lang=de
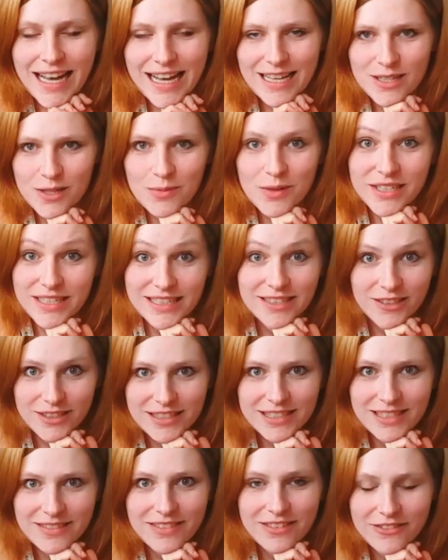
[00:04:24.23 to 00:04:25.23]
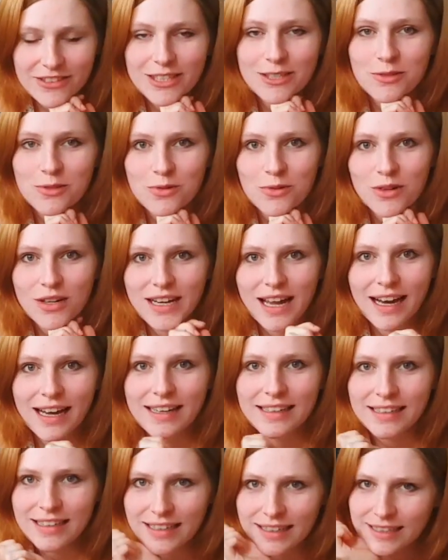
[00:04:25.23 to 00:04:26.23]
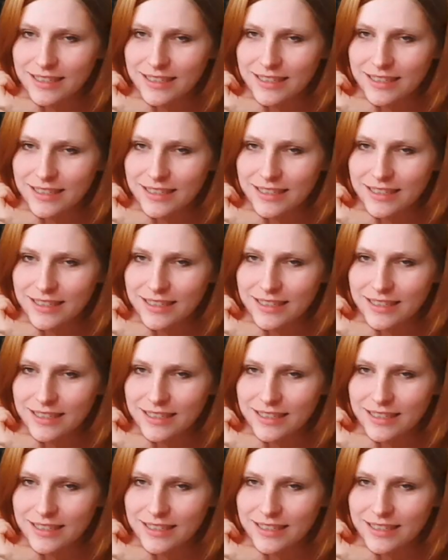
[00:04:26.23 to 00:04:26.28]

Also ich möchte halt trotzdem die Videos hochladen.